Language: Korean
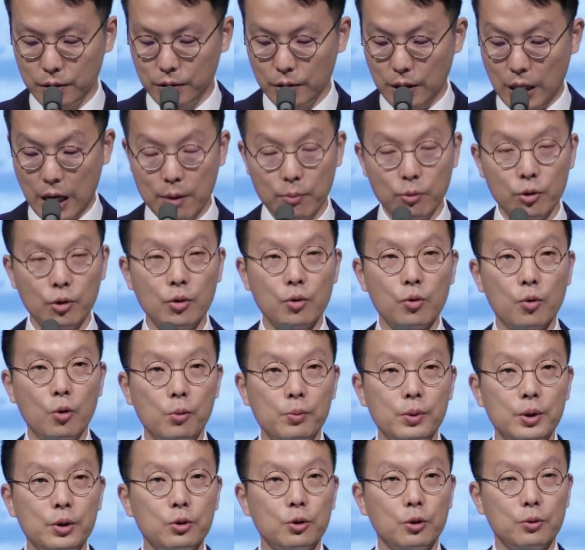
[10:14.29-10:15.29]
아무런
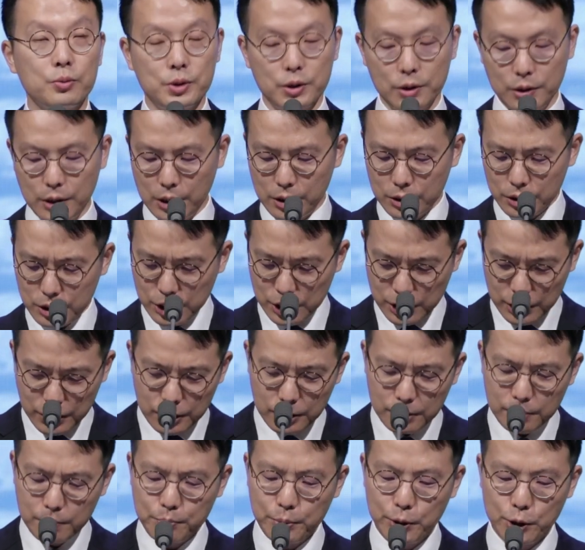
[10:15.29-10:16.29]
고민도 없이 그냥
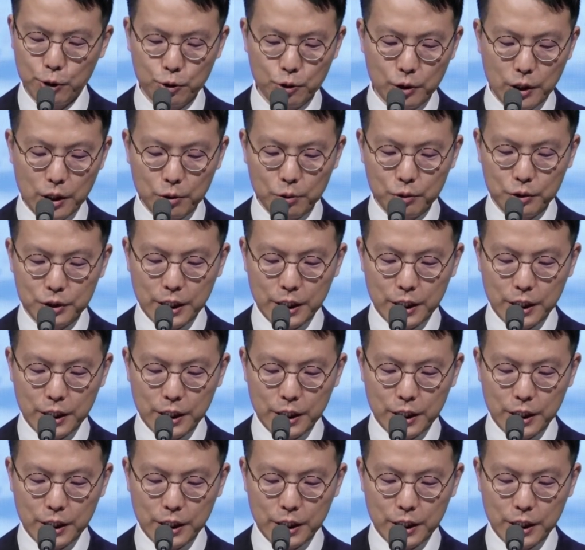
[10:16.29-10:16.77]
지금 피곤하고